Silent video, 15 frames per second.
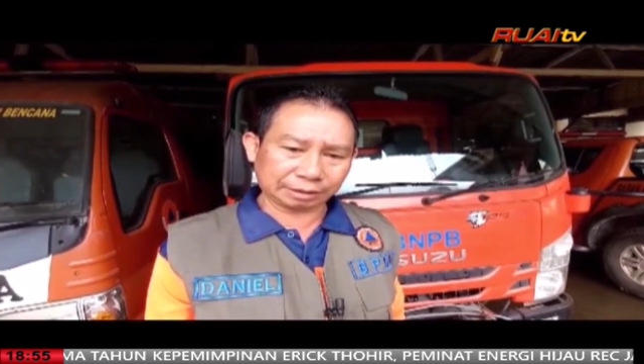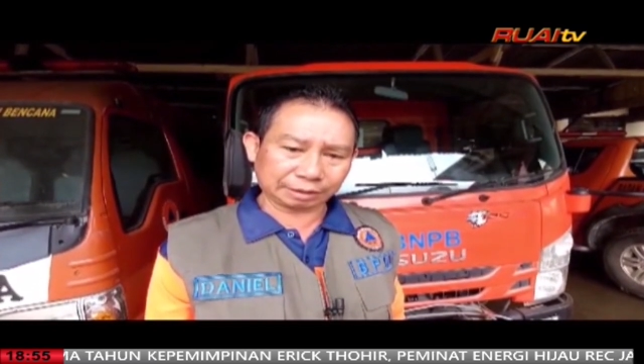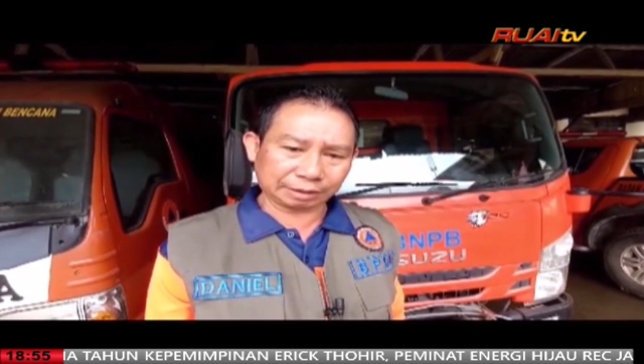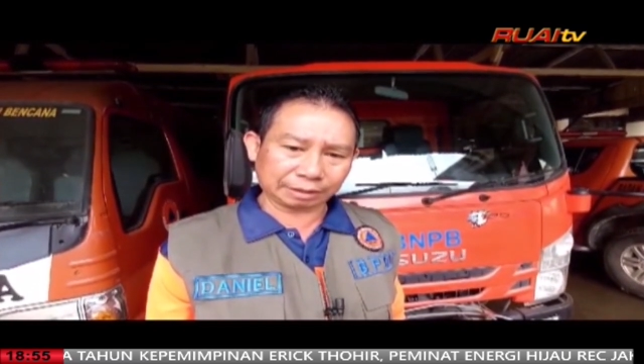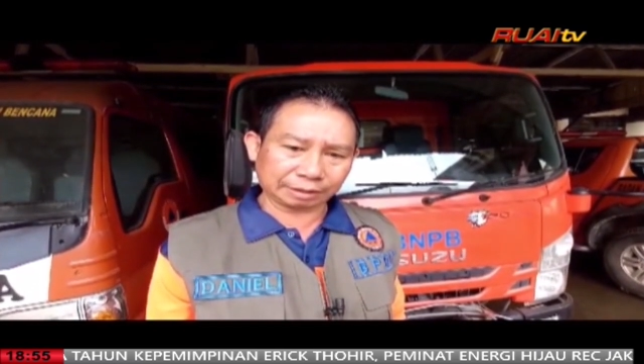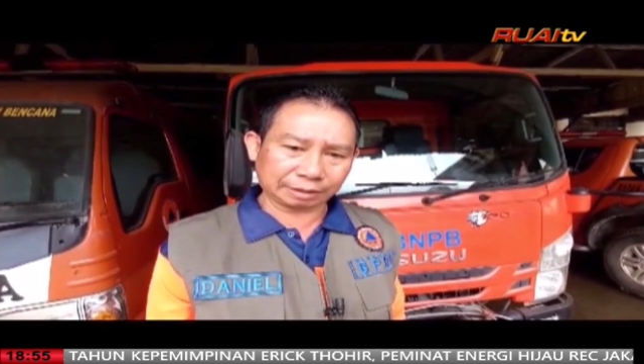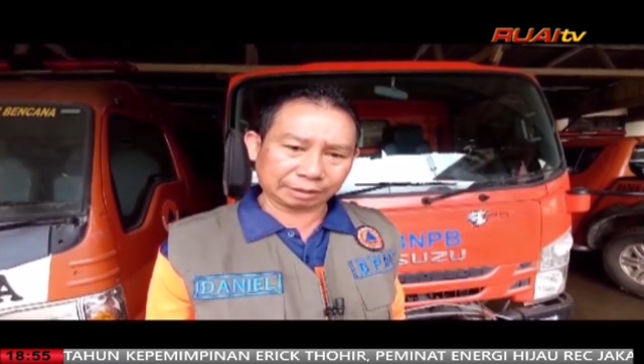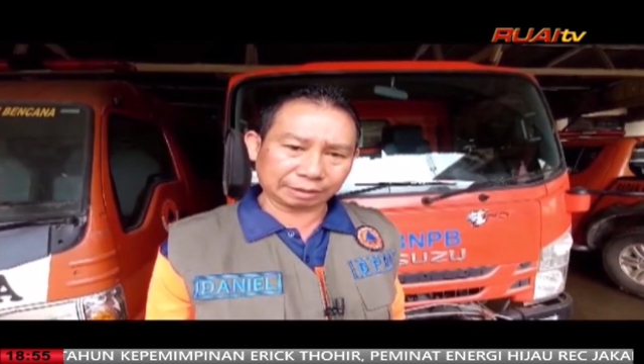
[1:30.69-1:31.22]

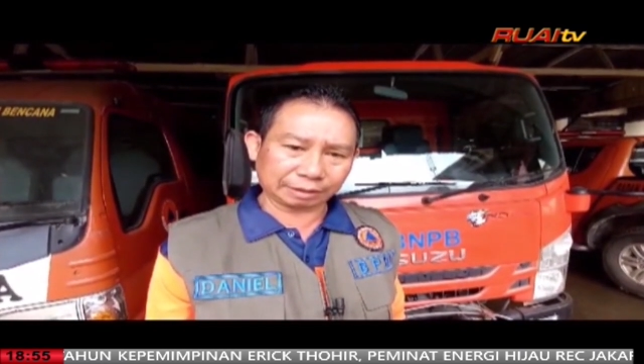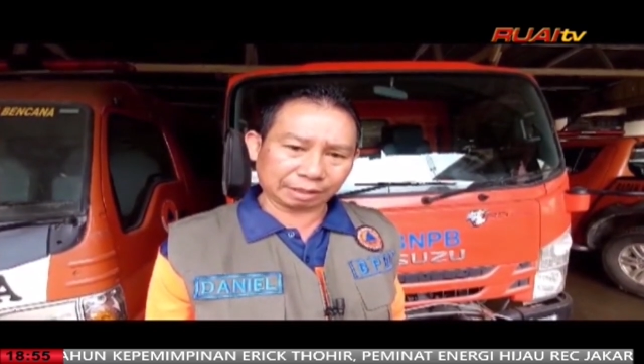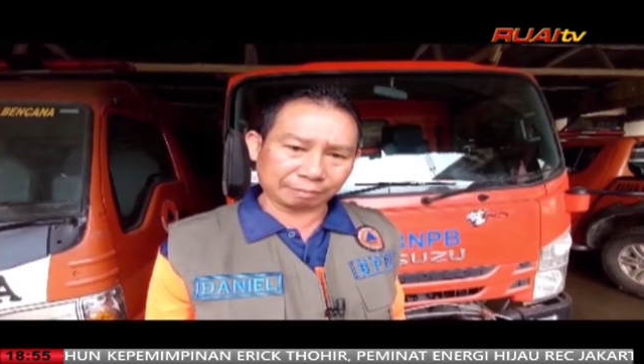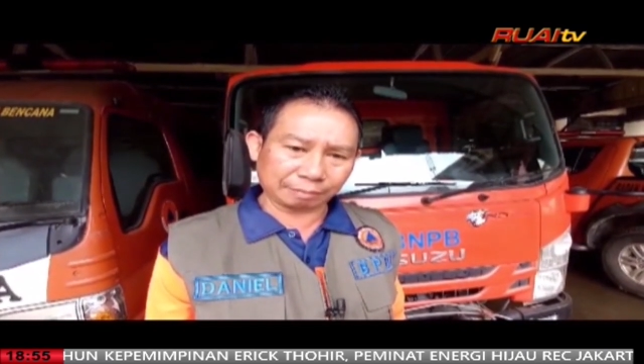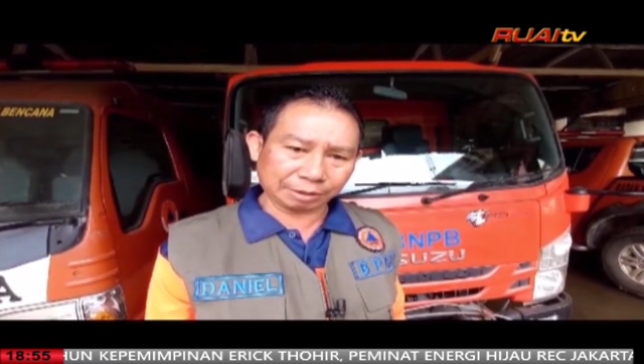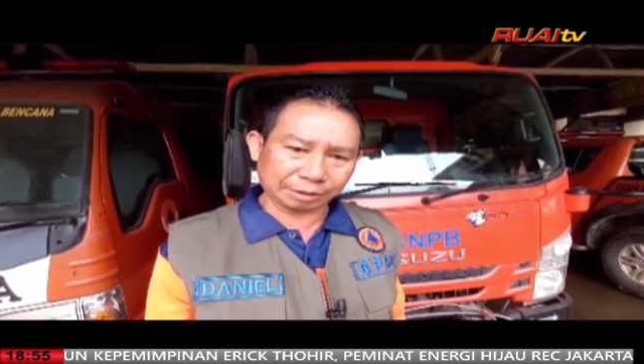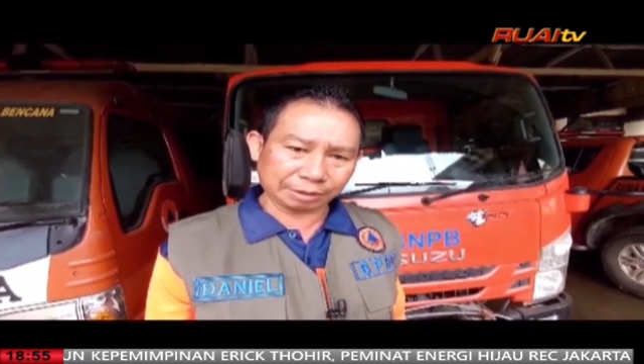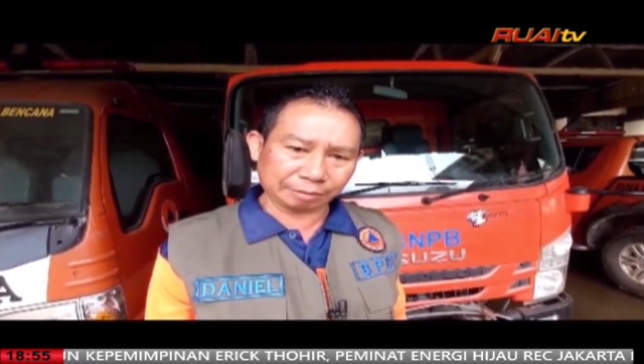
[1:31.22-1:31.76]
rekan-rekan
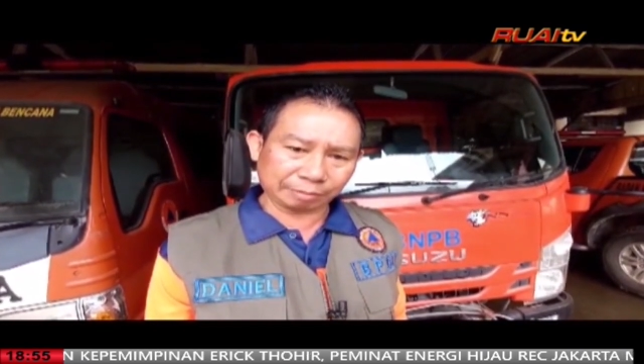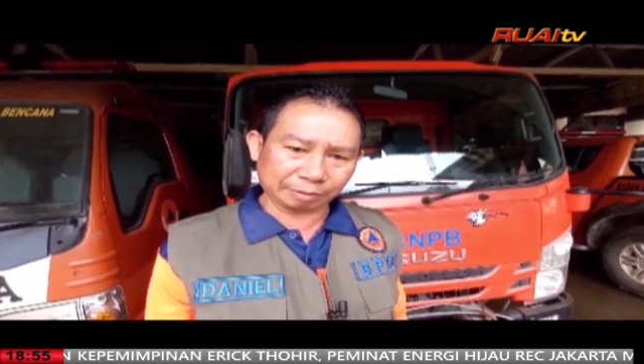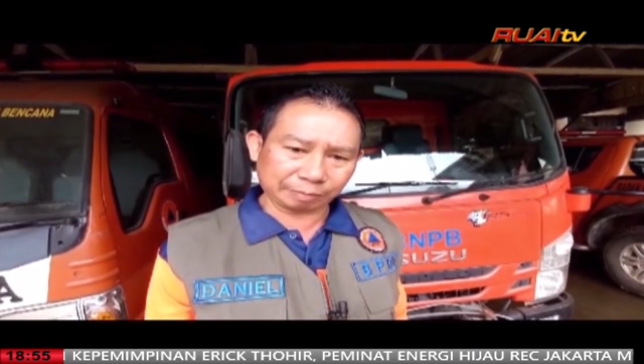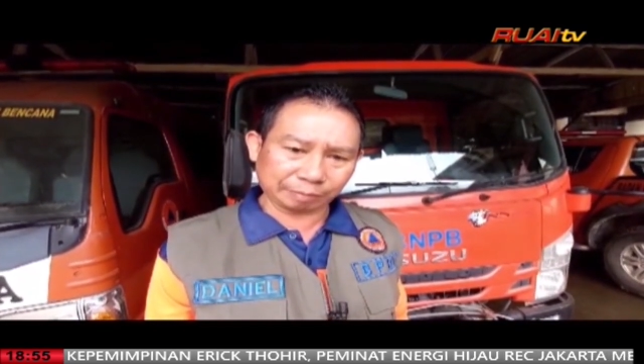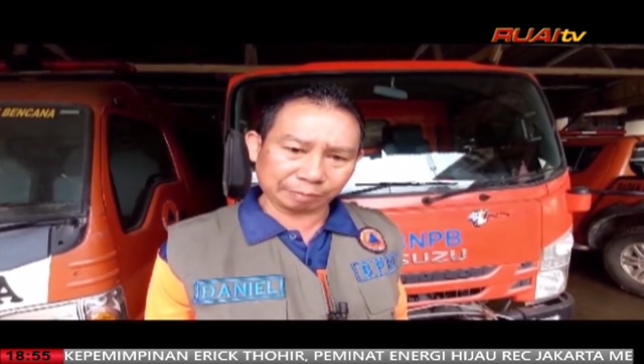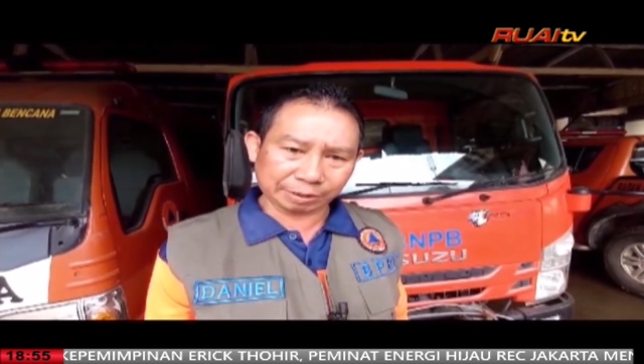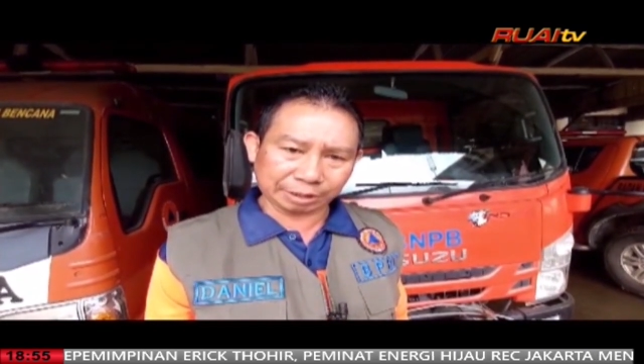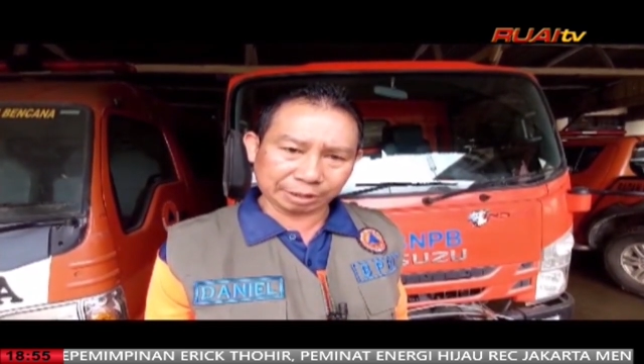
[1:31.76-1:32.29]
kami di
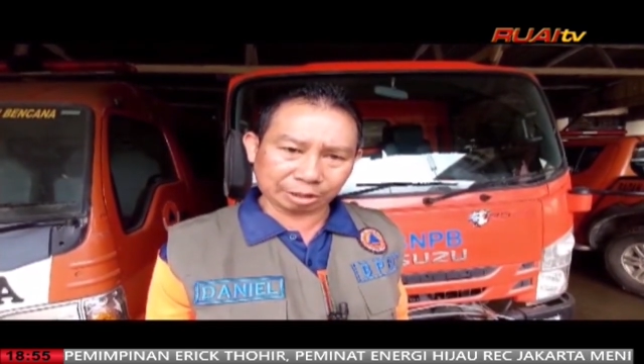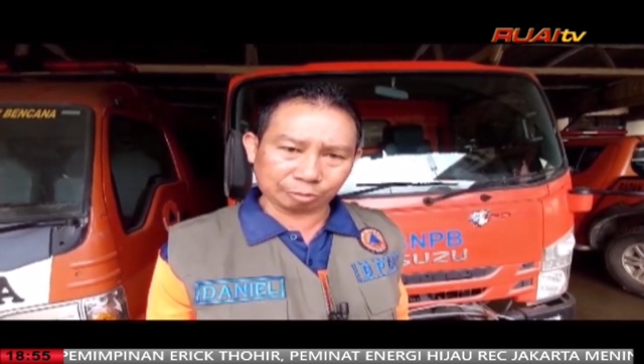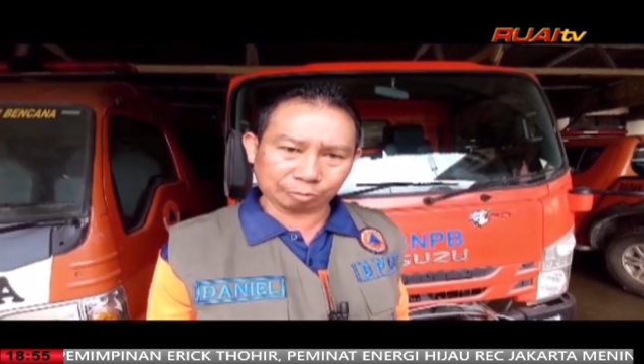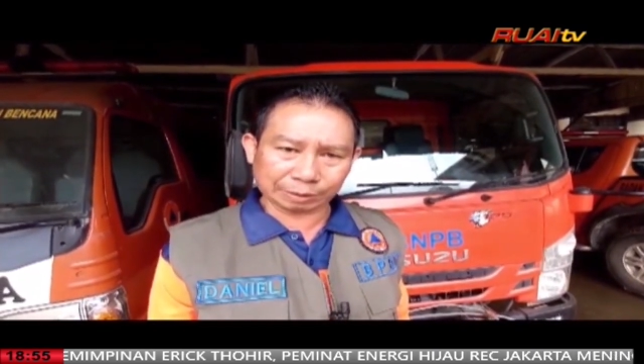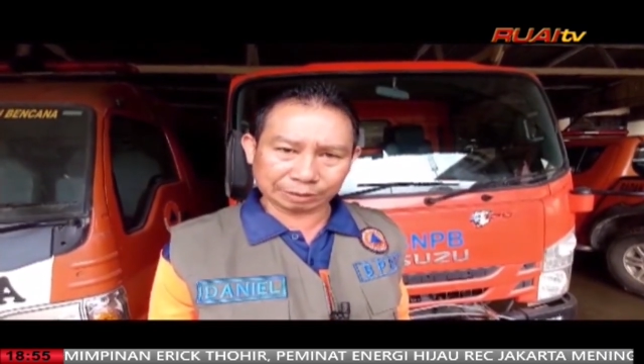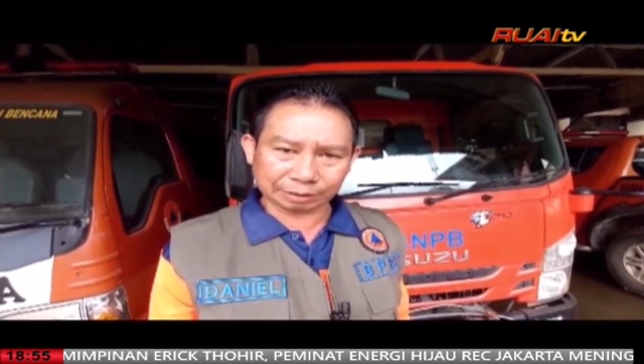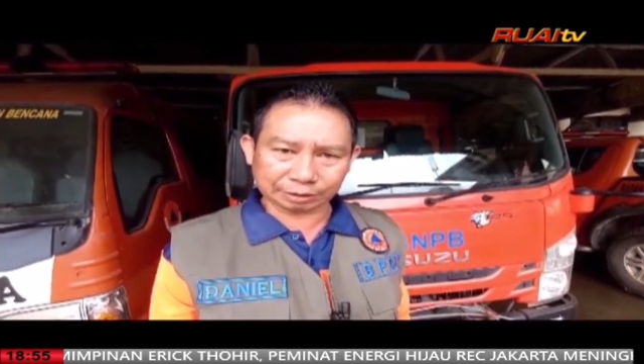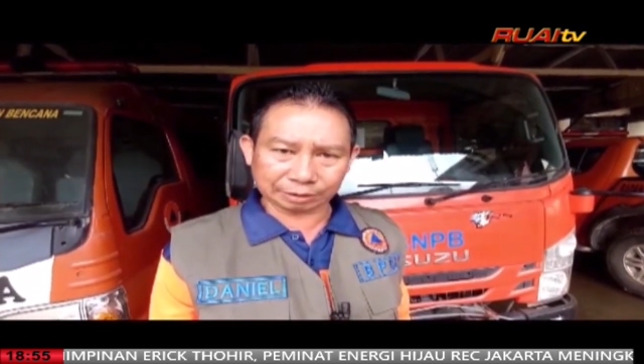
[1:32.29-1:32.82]
BPBD
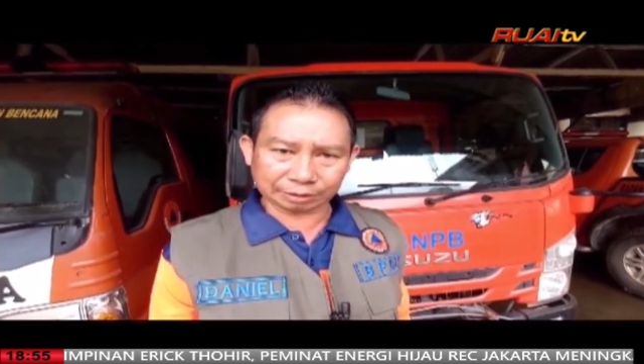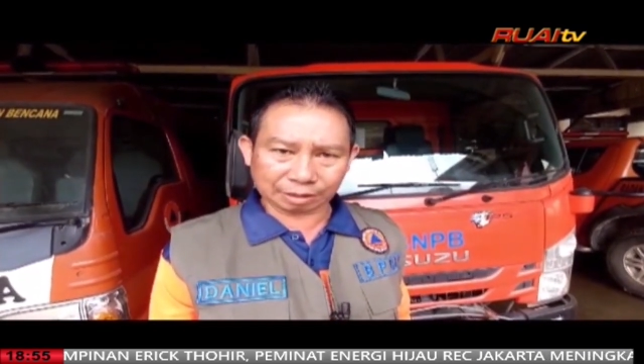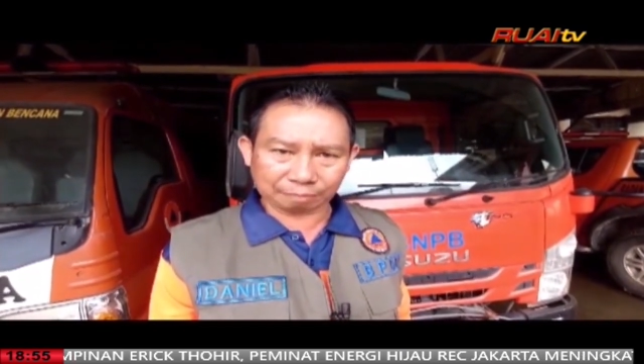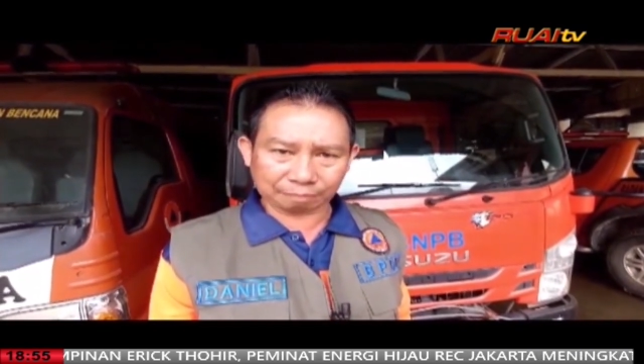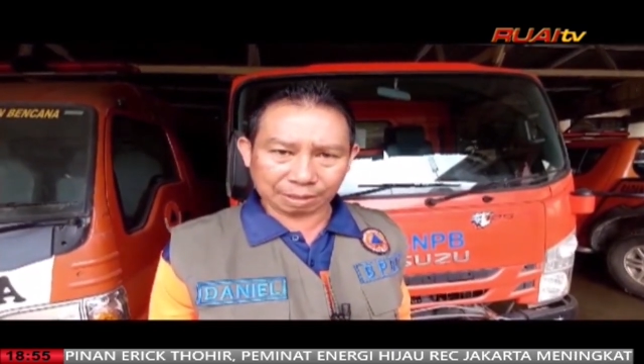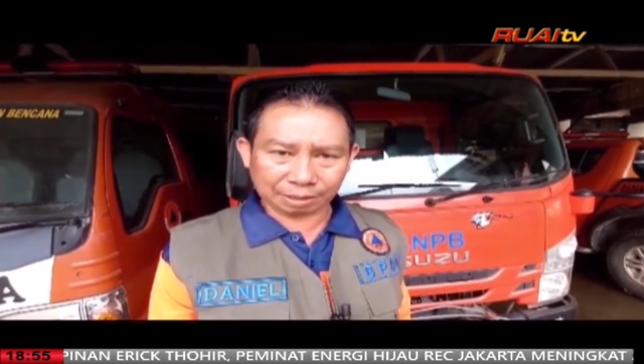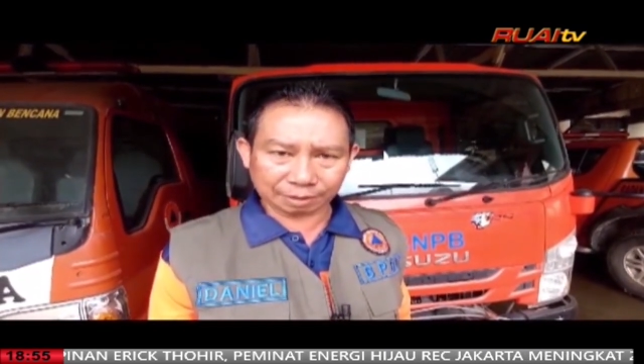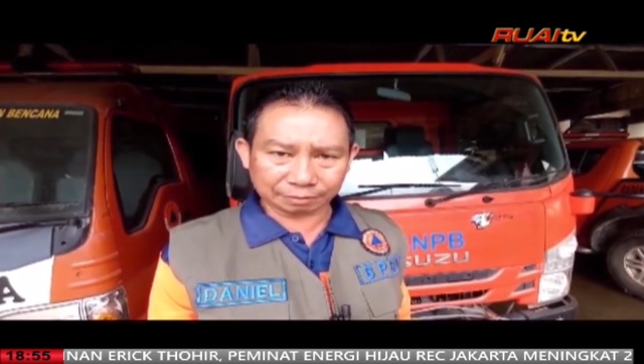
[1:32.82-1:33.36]
Kabupaten
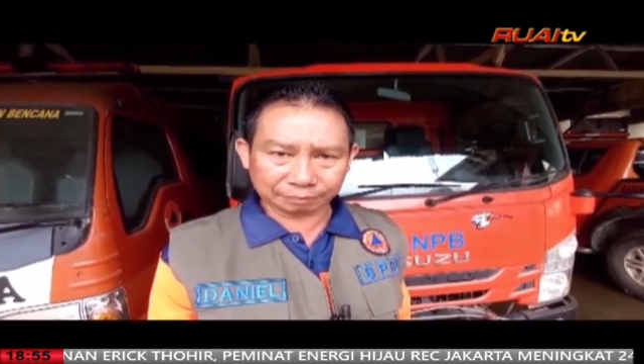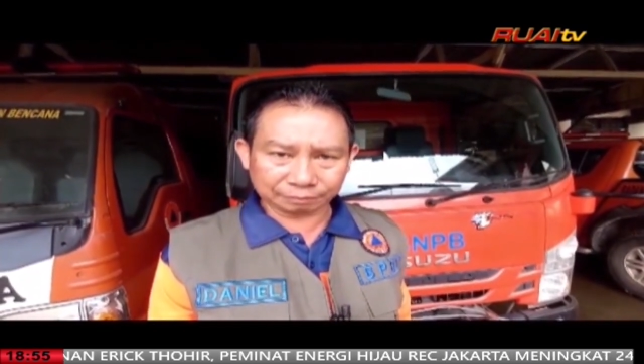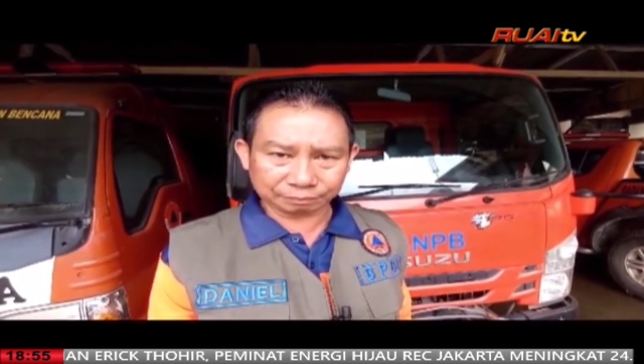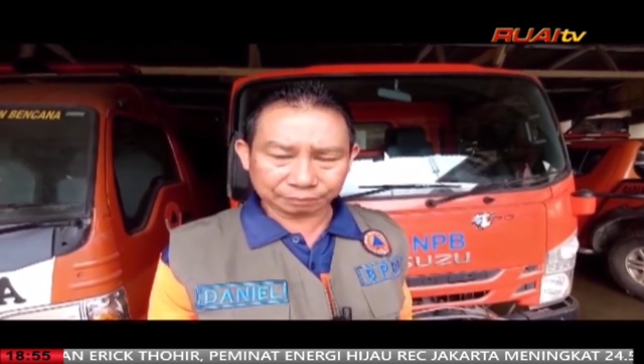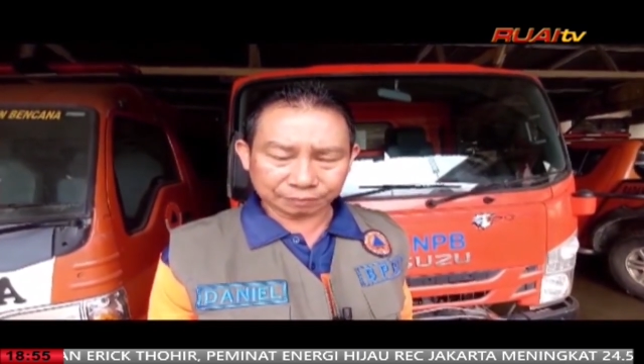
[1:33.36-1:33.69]
Ketapang